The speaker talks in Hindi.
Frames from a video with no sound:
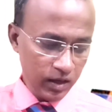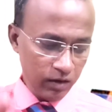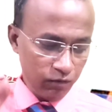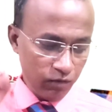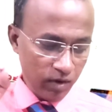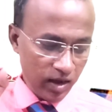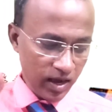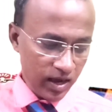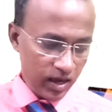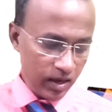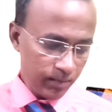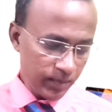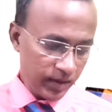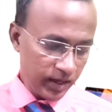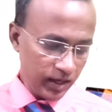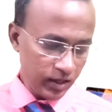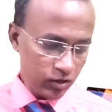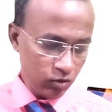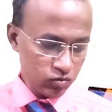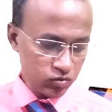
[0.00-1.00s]
वहाँ पे
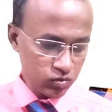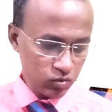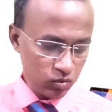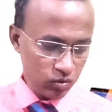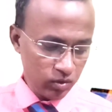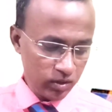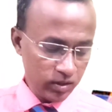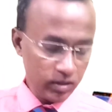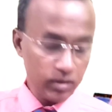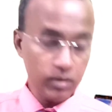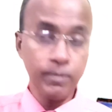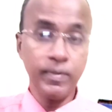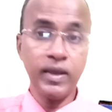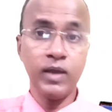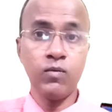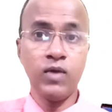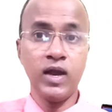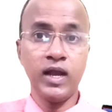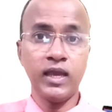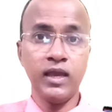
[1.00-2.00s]
दोस्तों मैं
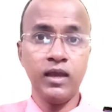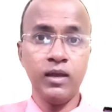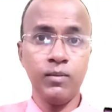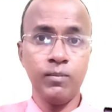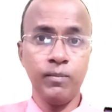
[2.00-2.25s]
वहाँ के